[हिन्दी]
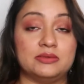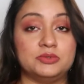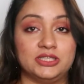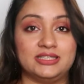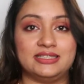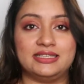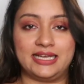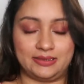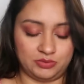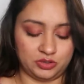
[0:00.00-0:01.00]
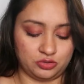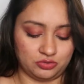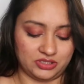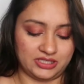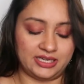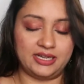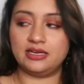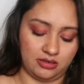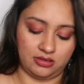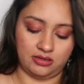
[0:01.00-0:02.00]
मतलब शादी के टाइम की ज्वेलरी
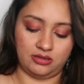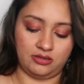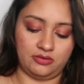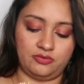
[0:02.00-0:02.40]
है uh,